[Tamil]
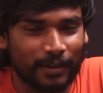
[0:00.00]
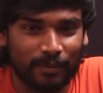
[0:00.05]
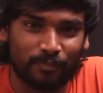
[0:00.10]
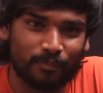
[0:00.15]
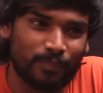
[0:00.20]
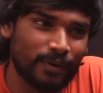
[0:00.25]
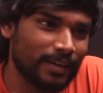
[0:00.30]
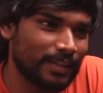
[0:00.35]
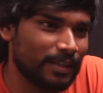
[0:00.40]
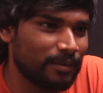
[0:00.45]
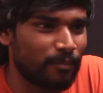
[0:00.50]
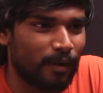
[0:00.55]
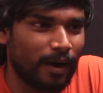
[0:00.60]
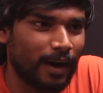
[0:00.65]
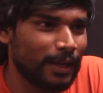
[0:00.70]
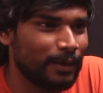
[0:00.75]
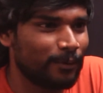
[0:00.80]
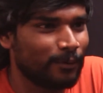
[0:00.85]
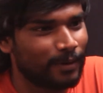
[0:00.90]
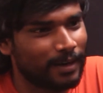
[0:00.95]
இப்போ இது
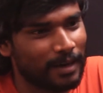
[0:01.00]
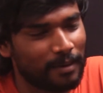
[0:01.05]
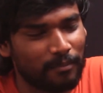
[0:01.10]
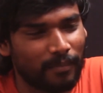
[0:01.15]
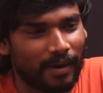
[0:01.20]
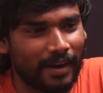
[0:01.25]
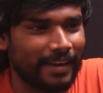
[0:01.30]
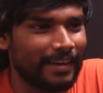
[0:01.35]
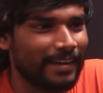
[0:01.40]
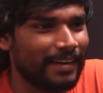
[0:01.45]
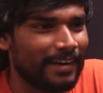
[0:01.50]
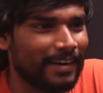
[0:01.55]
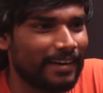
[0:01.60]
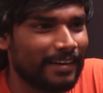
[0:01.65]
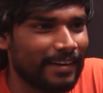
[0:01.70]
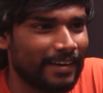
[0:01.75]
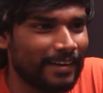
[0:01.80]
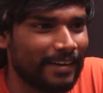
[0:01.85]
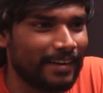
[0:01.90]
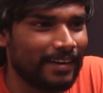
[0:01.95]
பாலிவுட்டில் பயங்கர
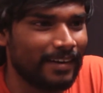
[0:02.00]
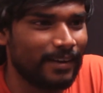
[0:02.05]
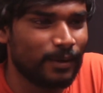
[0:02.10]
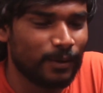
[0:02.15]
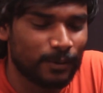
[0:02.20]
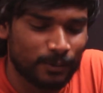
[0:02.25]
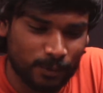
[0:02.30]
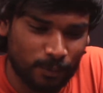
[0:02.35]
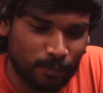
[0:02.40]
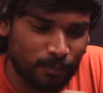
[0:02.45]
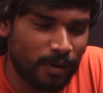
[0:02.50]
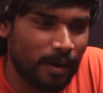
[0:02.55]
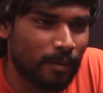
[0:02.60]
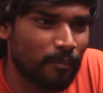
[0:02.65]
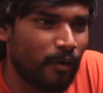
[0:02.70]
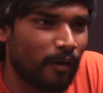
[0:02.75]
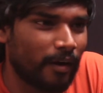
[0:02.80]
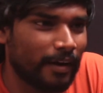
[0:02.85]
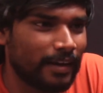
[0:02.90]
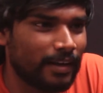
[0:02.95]
ட்ரெண்டு சும்மா
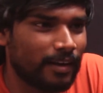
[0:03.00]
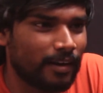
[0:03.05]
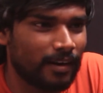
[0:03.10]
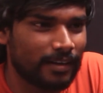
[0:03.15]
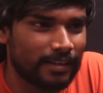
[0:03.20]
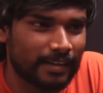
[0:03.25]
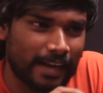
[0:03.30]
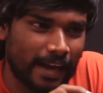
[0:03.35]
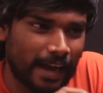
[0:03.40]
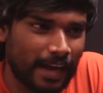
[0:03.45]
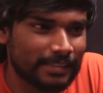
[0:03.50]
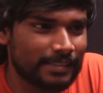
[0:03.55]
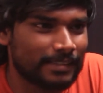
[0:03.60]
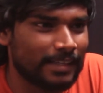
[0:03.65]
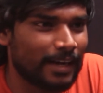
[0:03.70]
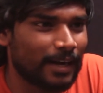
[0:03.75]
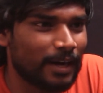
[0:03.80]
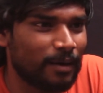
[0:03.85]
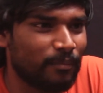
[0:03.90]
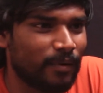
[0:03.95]
பாய்காட்னு
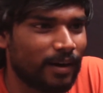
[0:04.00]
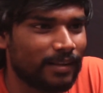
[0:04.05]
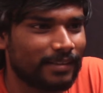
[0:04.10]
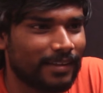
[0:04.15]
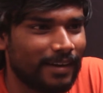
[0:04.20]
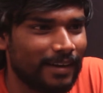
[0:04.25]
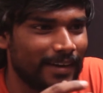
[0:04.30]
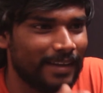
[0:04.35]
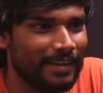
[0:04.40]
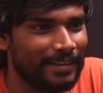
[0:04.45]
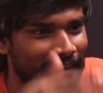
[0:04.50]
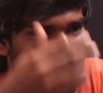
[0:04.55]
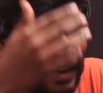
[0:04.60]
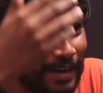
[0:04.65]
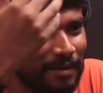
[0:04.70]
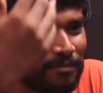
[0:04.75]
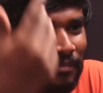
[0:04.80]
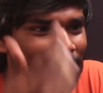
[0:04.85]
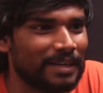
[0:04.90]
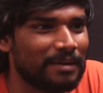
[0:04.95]
ஹேஷ்டேகை பார்த்தாலே
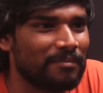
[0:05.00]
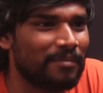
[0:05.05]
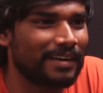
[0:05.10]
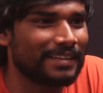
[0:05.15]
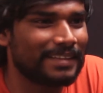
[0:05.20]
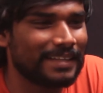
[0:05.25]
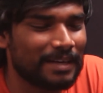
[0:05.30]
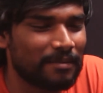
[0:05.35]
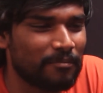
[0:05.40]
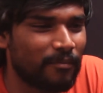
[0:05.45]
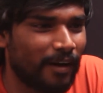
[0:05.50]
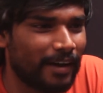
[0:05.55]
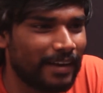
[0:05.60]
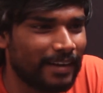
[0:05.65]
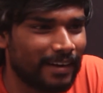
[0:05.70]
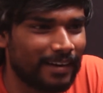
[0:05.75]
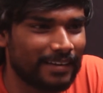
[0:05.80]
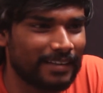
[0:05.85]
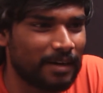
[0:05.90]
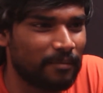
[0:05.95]
ஏகப்பட்ட படத்துக்கு
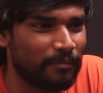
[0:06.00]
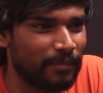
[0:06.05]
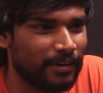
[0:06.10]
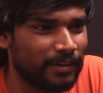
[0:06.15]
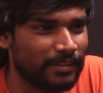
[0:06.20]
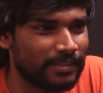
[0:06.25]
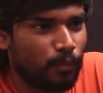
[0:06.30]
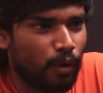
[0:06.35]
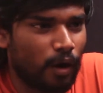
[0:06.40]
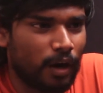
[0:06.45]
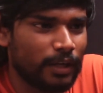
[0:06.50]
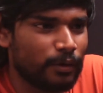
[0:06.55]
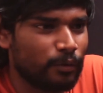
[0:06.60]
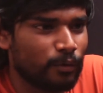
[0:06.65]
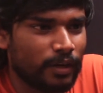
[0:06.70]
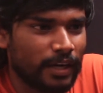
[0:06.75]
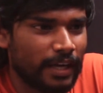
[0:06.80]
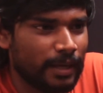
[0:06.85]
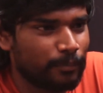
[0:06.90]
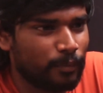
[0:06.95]
பாய்காட் தான் பண்ணிச்சு
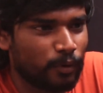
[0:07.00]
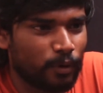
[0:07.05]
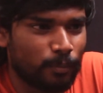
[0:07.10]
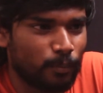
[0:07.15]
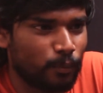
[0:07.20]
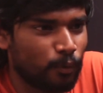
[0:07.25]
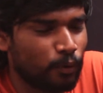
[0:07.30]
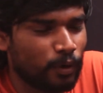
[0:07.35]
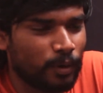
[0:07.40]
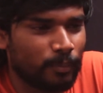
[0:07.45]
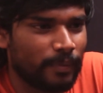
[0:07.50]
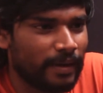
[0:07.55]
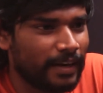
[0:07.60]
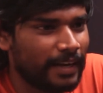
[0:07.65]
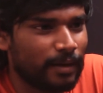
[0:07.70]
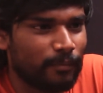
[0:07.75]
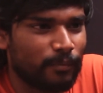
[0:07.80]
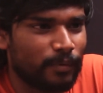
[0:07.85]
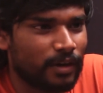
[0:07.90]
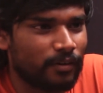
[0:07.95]
பாலிவுட்லேயே இப்போ ஒரு மூணு
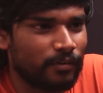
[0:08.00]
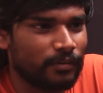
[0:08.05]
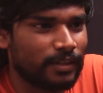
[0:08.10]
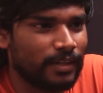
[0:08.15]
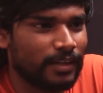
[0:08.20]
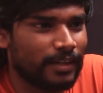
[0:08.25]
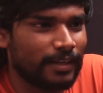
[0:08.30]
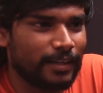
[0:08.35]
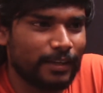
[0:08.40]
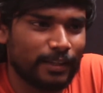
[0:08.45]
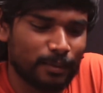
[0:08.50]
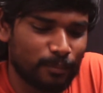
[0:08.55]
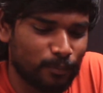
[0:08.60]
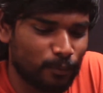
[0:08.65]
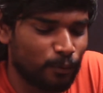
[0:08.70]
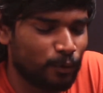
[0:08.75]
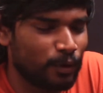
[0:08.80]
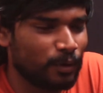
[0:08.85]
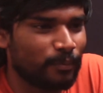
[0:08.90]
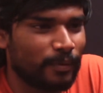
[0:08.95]
பெரிய படம் வந்திருக்கு இந்த மூணு